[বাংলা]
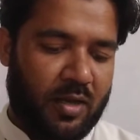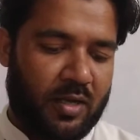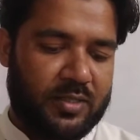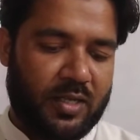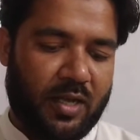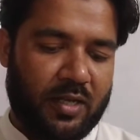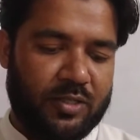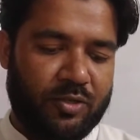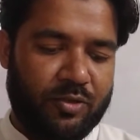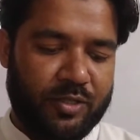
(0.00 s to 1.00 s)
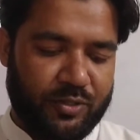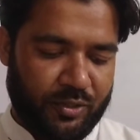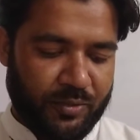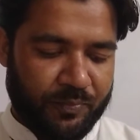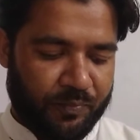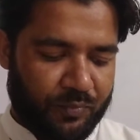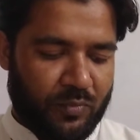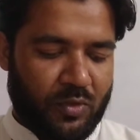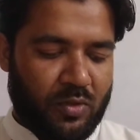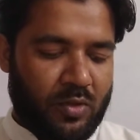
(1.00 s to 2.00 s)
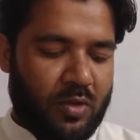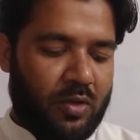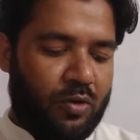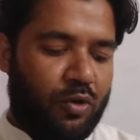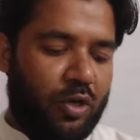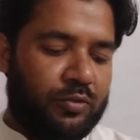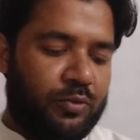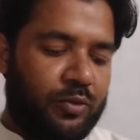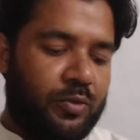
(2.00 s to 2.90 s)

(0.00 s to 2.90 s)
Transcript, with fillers: আজকে হাজির হয়েছি গত